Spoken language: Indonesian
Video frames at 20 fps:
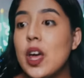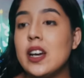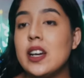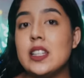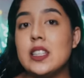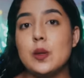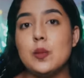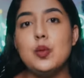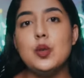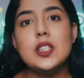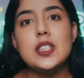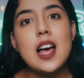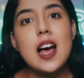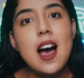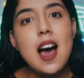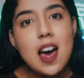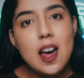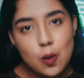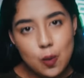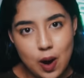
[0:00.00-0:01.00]
yang disebut sang
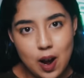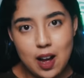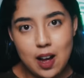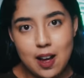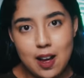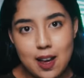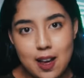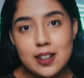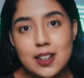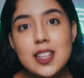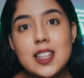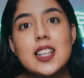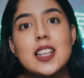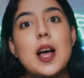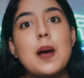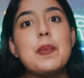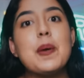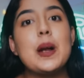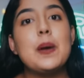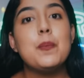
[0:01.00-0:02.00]
arwah
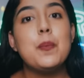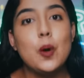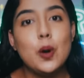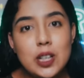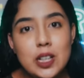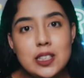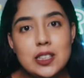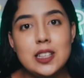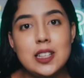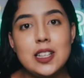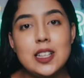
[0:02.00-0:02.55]
ditetapkan polisi